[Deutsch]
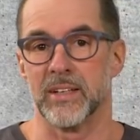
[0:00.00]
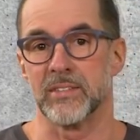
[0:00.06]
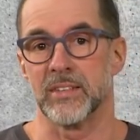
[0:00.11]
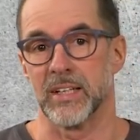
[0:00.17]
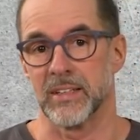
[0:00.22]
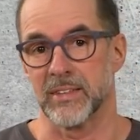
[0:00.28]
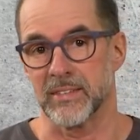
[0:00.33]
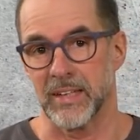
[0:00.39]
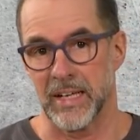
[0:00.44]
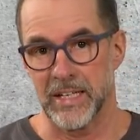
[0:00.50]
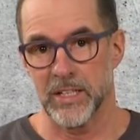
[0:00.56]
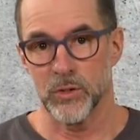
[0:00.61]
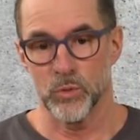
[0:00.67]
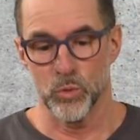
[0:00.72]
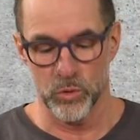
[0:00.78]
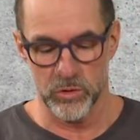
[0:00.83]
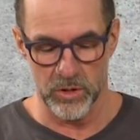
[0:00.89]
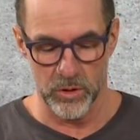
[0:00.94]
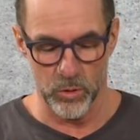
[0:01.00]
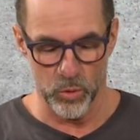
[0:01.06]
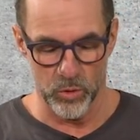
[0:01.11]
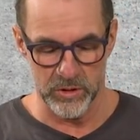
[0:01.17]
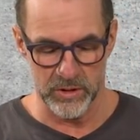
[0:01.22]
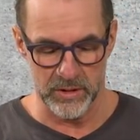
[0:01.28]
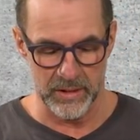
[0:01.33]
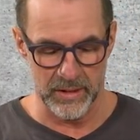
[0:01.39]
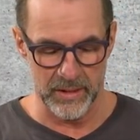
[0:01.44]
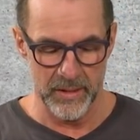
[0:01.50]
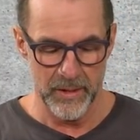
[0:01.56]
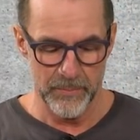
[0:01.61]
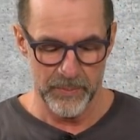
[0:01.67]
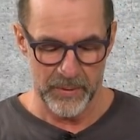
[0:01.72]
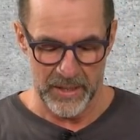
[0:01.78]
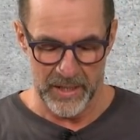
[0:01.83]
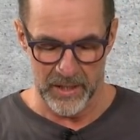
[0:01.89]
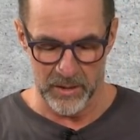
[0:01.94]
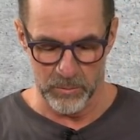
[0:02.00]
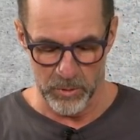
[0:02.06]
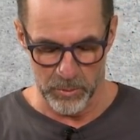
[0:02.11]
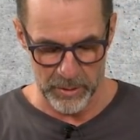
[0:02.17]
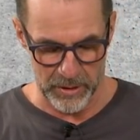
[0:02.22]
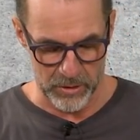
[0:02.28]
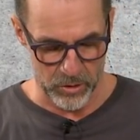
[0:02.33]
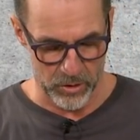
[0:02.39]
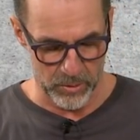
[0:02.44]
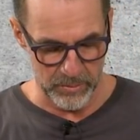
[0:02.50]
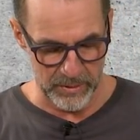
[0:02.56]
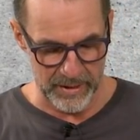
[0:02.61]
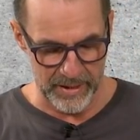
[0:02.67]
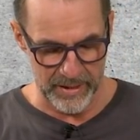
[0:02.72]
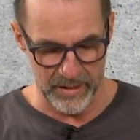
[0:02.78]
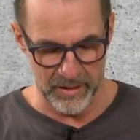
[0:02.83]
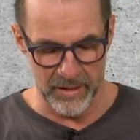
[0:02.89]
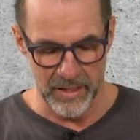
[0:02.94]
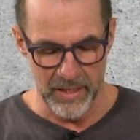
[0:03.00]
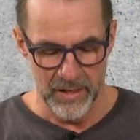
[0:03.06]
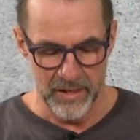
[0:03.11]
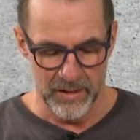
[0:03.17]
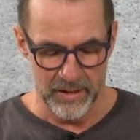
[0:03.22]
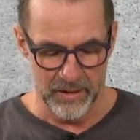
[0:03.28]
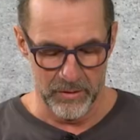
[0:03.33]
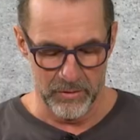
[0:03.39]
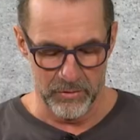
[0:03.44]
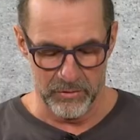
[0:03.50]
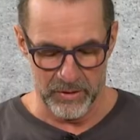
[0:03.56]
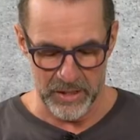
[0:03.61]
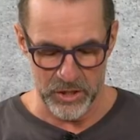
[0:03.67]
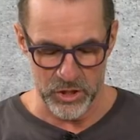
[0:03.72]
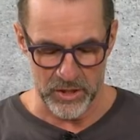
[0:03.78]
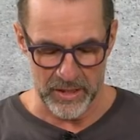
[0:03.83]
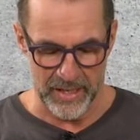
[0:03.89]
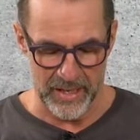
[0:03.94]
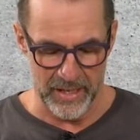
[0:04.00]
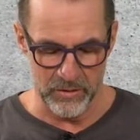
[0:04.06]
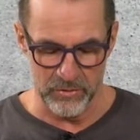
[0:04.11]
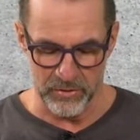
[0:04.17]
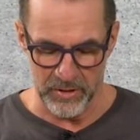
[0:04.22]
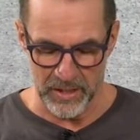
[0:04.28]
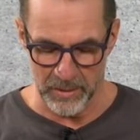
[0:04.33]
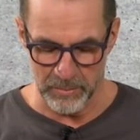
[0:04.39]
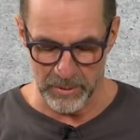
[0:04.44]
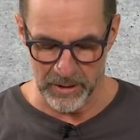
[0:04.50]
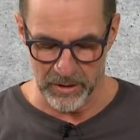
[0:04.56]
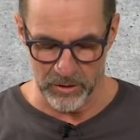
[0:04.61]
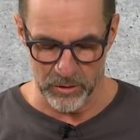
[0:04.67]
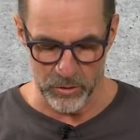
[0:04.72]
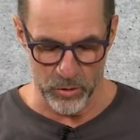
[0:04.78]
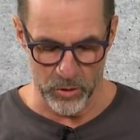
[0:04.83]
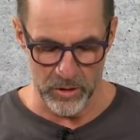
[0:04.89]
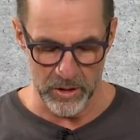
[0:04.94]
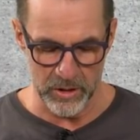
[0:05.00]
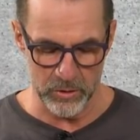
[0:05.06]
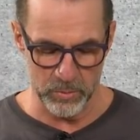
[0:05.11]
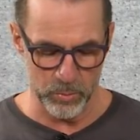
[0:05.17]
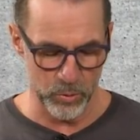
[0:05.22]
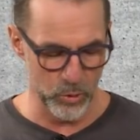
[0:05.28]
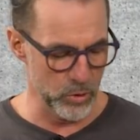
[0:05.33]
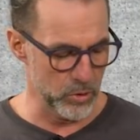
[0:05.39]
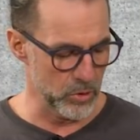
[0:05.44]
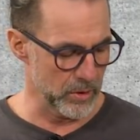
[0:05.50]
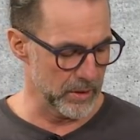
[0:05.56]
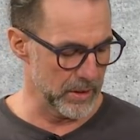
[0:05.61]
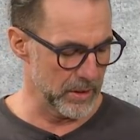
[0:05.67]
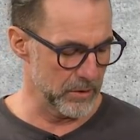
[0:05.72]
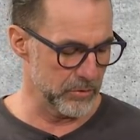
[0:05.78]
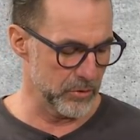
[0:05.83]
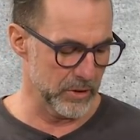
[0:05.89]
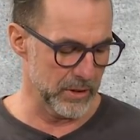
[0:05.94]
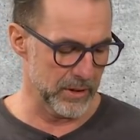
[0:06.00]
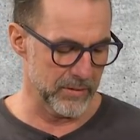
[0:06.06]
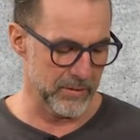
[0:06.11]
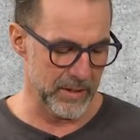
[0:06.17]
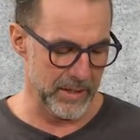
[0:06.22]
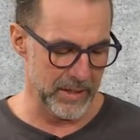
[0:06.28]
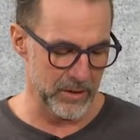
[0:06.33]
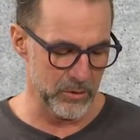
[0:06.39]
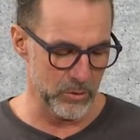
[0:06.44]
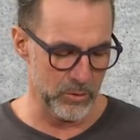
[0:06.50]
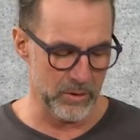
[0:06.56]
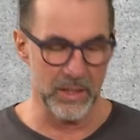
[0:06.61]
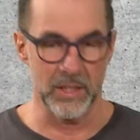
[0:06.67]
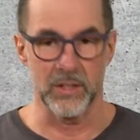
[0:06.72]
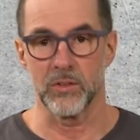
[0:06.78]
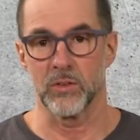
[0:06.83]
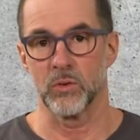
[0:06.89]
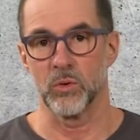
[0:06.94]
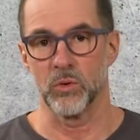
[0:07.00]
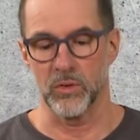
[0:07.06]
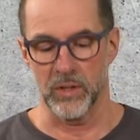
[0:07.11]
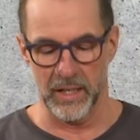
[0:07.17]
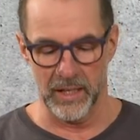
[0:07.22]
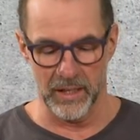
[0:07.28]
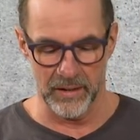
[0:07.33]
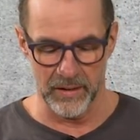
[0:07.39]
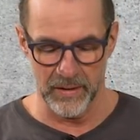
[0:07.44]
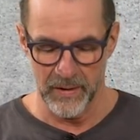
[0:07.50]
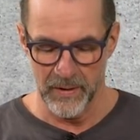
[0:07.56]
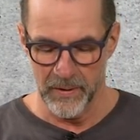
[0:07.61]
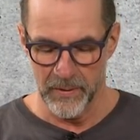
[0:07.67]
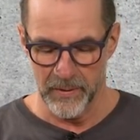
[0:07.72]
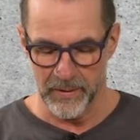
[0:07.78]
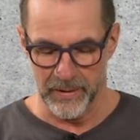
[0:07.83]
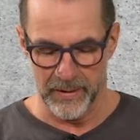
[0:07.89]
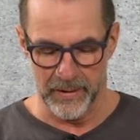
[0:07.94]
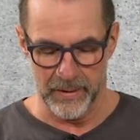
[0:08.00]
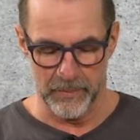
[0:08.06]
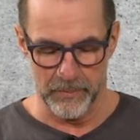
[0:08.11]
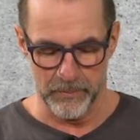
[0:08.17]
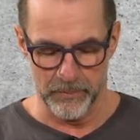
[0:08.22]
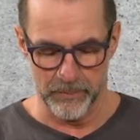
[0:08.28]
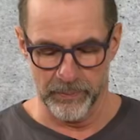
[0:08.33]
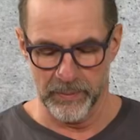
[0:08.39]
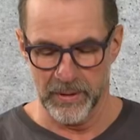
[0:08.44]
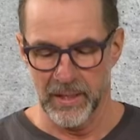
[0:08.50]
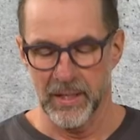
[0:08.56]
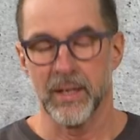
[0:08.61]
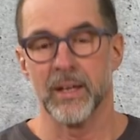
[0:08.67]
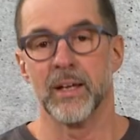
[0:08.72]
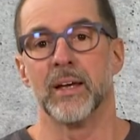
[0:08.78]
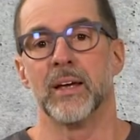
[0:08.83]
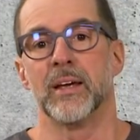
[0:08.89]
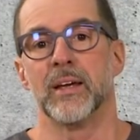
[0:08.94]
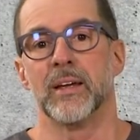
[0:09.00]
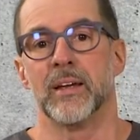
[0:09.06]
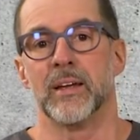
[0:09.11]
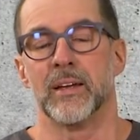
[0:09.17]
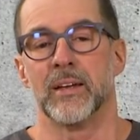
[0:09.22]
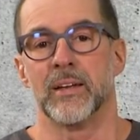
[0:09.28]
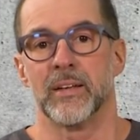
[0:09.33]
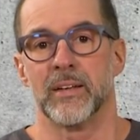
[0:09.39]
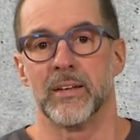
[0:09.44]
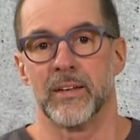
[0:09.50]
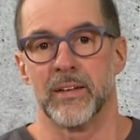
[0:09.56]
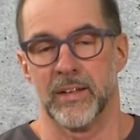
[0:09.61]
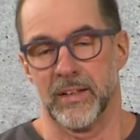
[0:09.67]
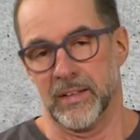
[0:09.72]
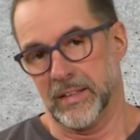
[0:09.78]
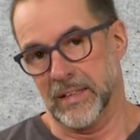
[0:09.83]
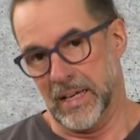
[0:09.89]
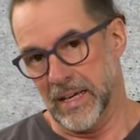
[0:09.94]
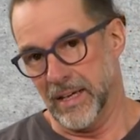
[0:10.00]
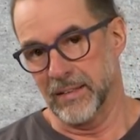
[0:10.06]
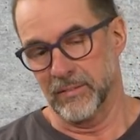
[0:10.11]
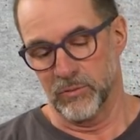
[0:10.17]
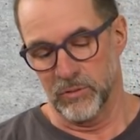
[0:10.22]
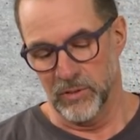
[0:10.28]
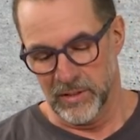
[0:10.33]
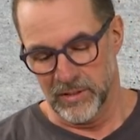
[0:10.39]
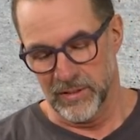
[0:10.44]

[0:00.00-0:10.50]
heißt ja zeichnungslos. Ne? Also man bekommt einen äh, fast einfarbigen Königspython, ne? von der Zeichnung nichts zu sehen. Ähm, äh, da, wie